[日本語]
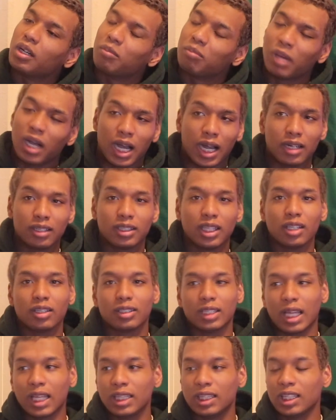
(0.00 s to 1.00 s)
まあある程度
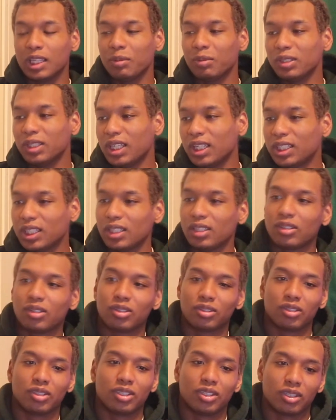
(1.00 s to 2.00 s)
何でもできるこ
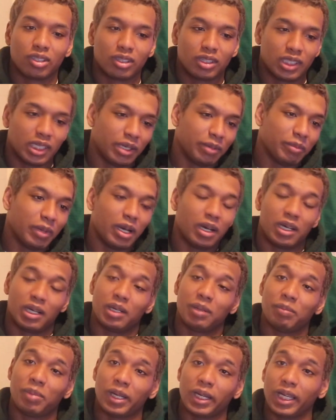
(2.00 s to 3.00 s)
とによってまあ
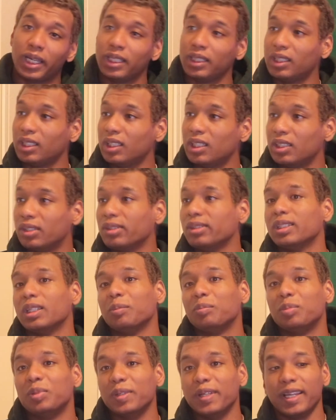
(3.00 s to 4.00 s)
バラエティーにどんな
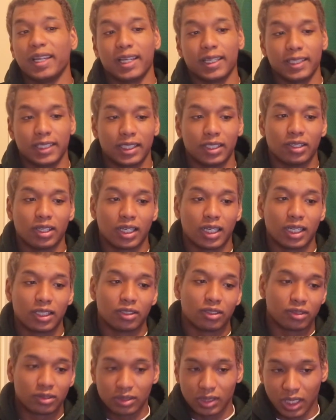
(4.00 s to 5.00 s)
プレーができるのかな
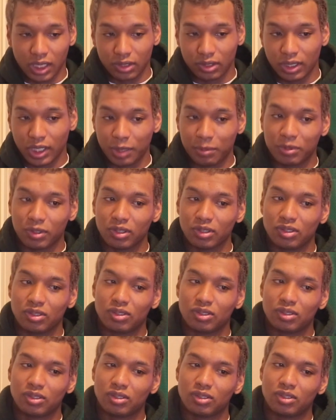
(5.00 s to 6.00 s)
とあのレブロン
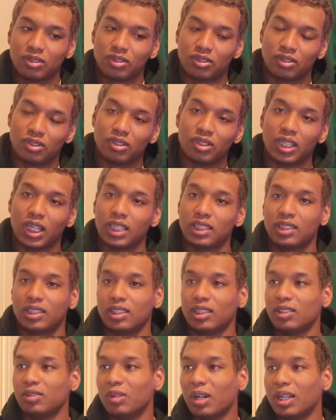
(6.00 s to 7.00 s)

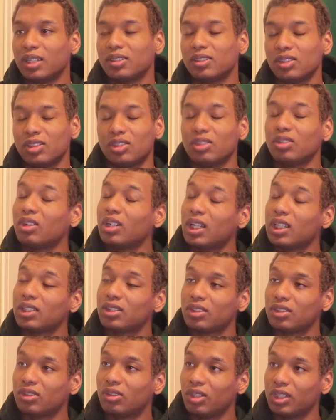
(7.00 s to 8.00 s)
18はクッションが
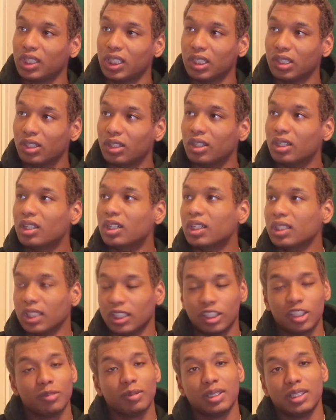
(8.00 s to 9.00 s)
すごいけど
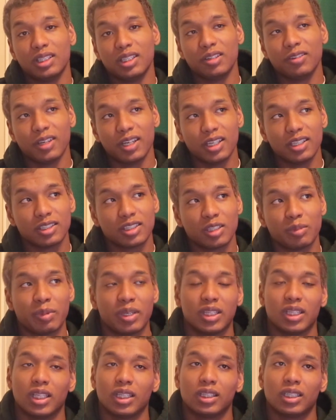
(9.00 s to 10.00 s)
例えばディフェンス
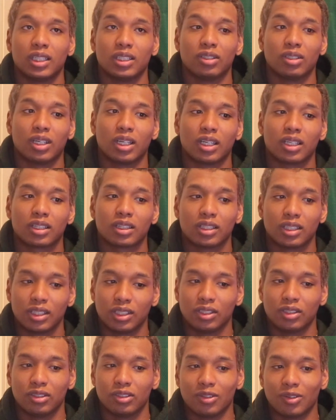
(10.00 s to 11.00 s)
面だったりとかって
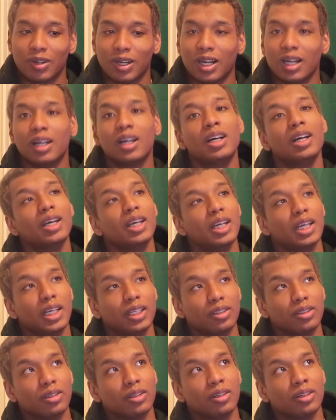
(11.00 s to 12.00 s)
いうのはえっ
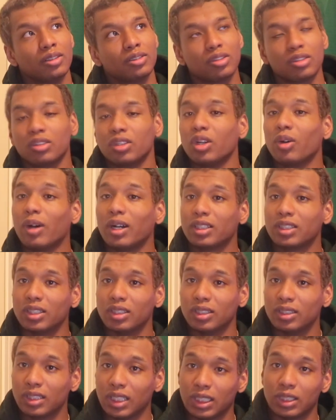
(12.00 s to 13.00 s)
と、ちょっと弱
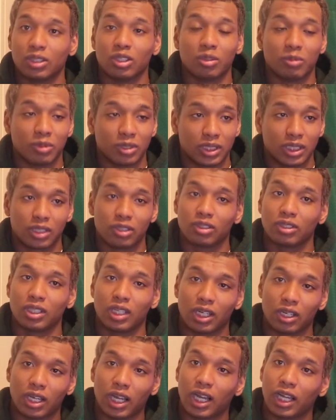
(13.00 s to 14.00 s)
くなると思う特に
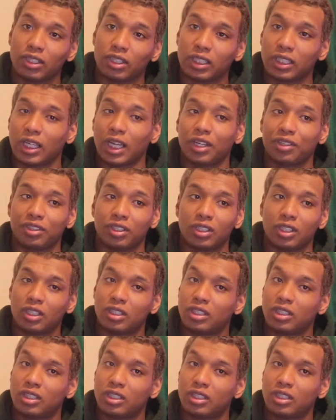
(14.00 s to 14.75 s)
あのかかとが高いこと